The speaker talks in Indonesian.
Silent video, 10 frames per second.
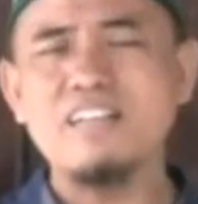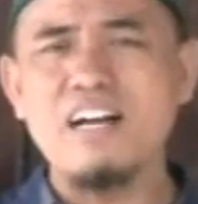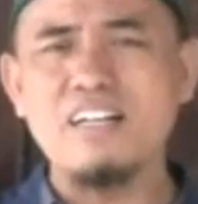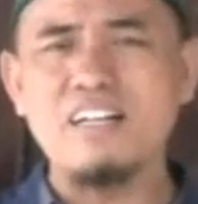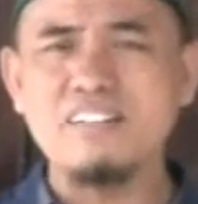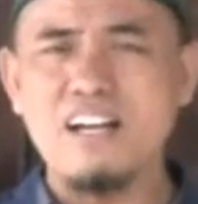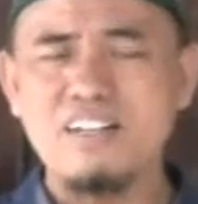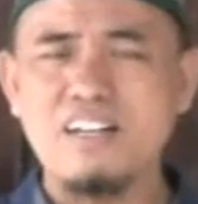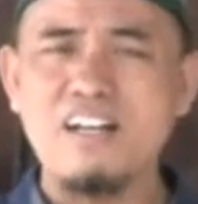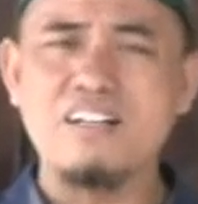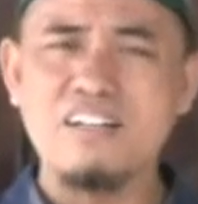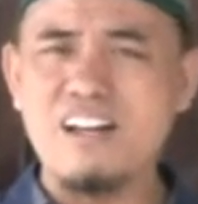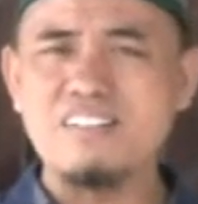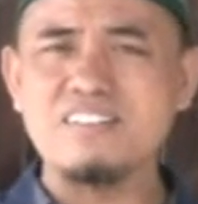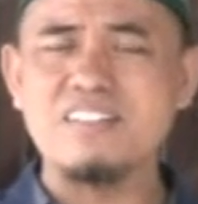yang akan datang adalah
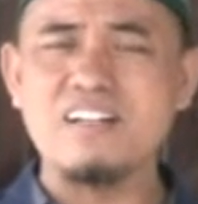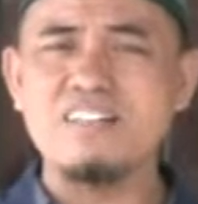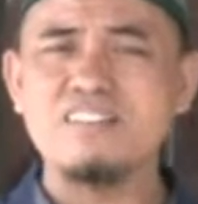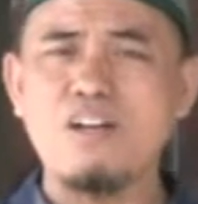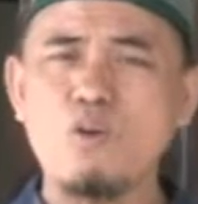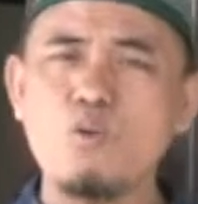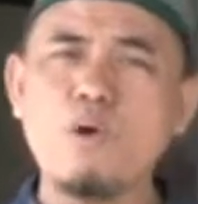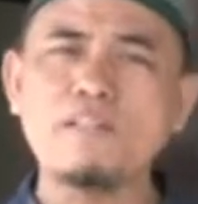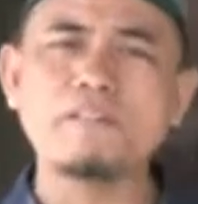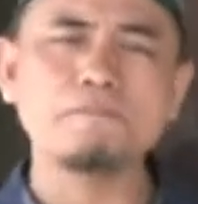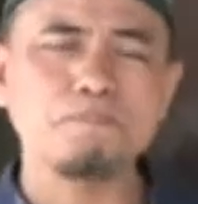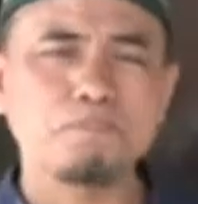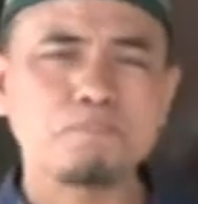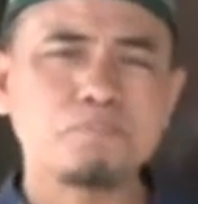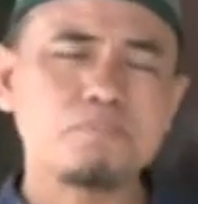generasi-generasi yang kuat.
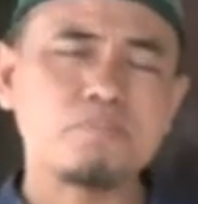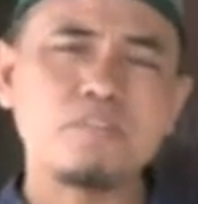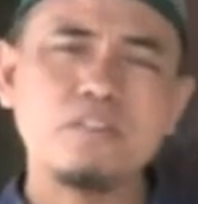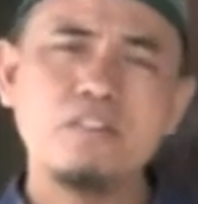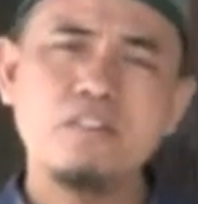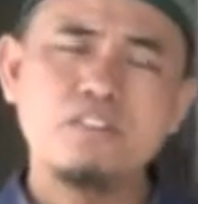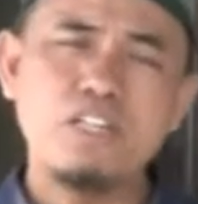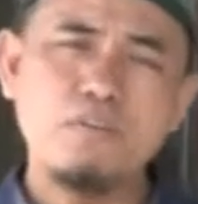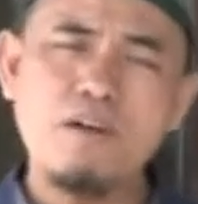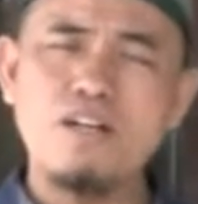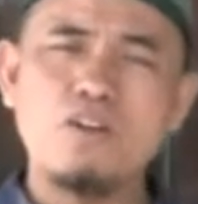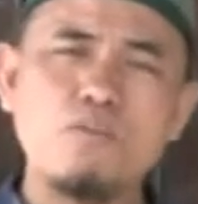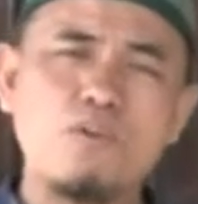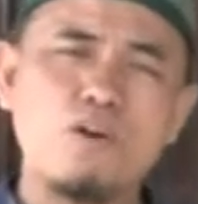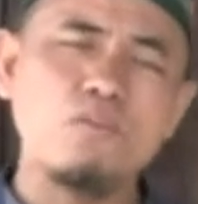Jamaah
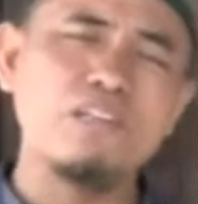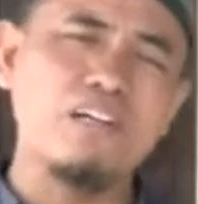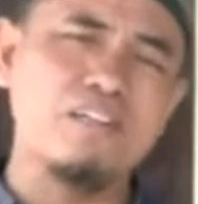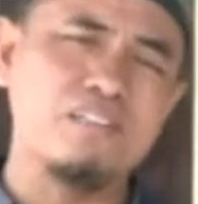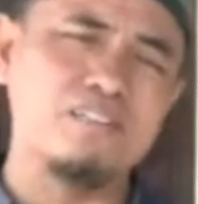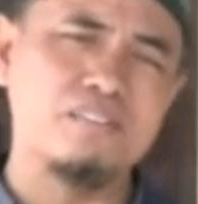rahimakumullah,